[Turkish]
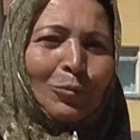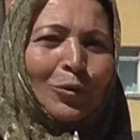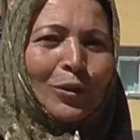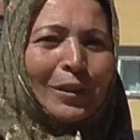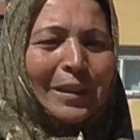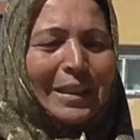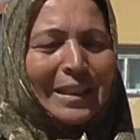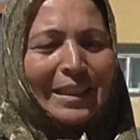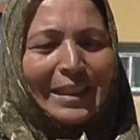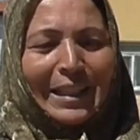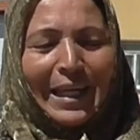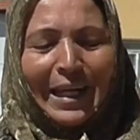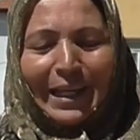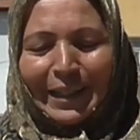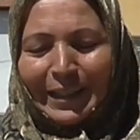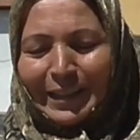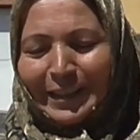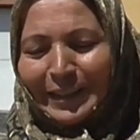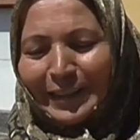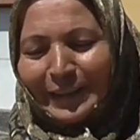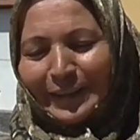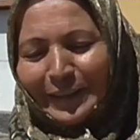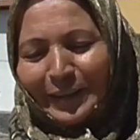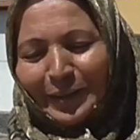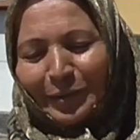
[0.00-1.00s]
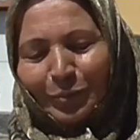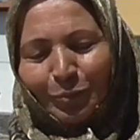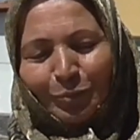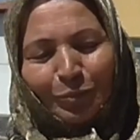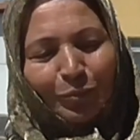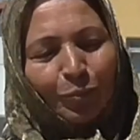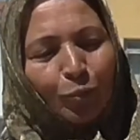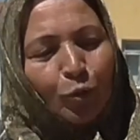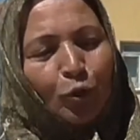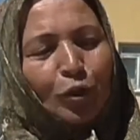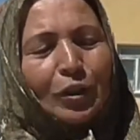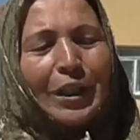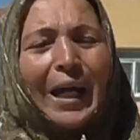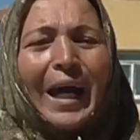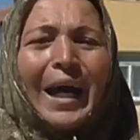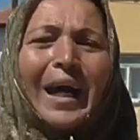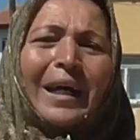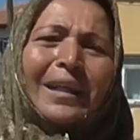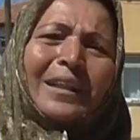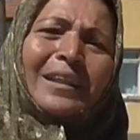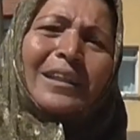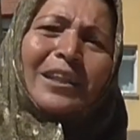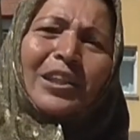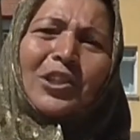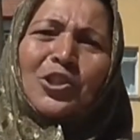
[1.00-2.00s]
Bu ıslak. Bu
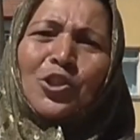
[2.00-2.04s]
yarın